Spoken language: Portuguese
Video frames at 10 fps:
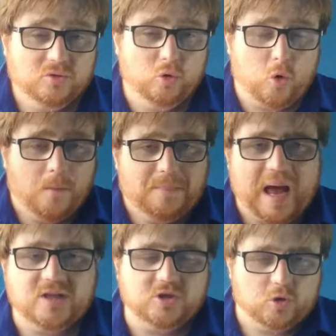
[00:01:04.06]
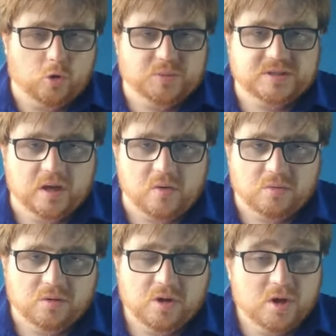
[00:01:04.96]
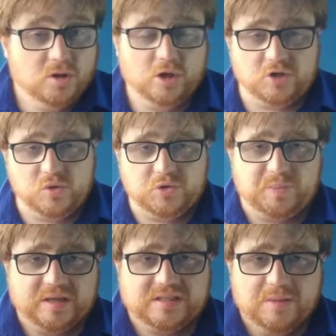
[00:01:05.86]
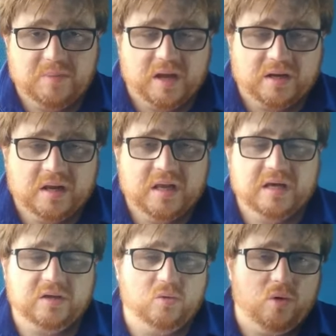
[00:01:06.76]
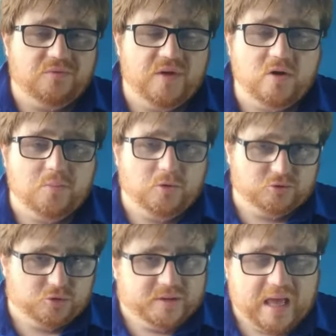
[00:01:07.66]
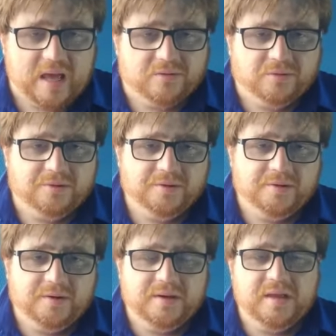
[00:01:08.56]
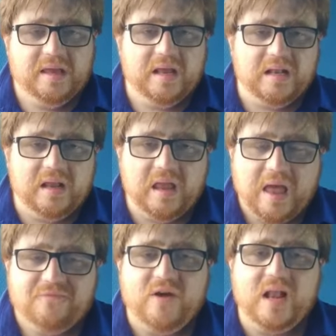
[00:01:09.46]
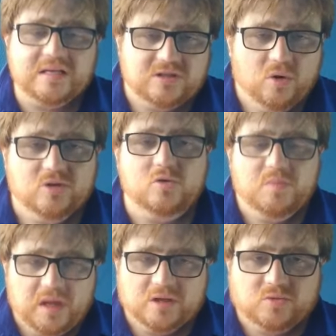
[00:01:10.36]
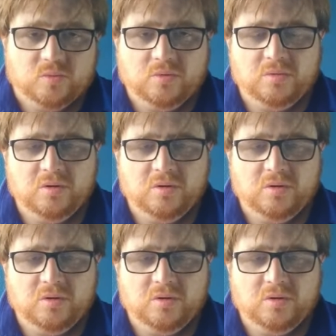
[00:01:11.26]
do combate à corrupção, nós vamos perceber que o governo Bolsonaro, ele é falacioso mesmo.